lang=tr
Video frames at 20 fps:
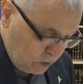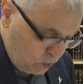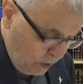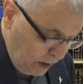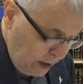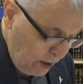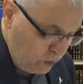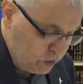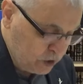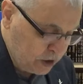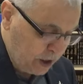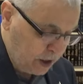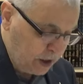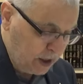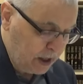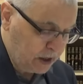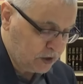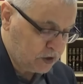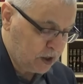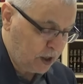Velev
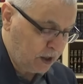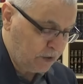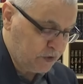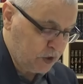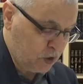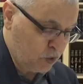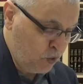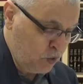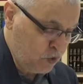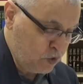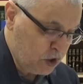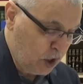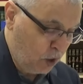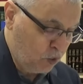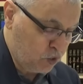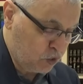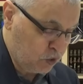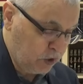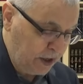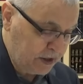kerihel kafirun
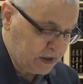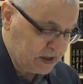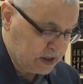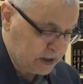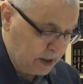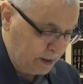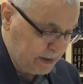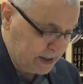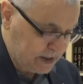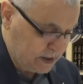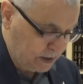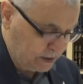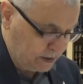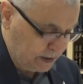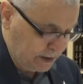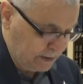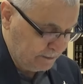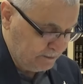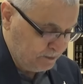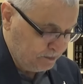gavurlar istemese
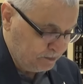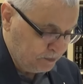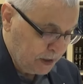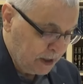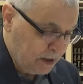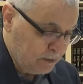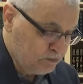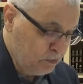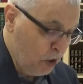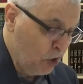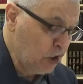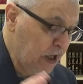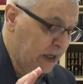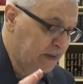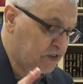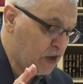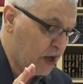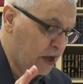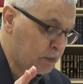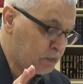de.
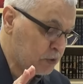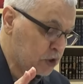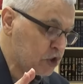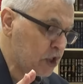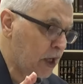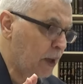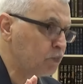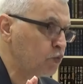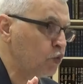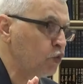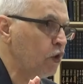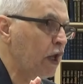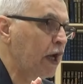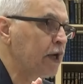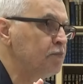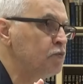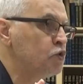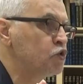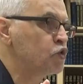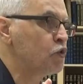Böyle dermiş Abdullah
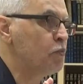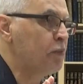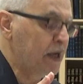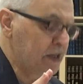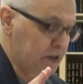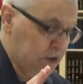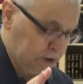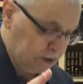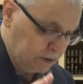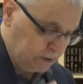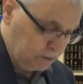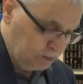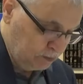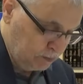İbni Zübeyir.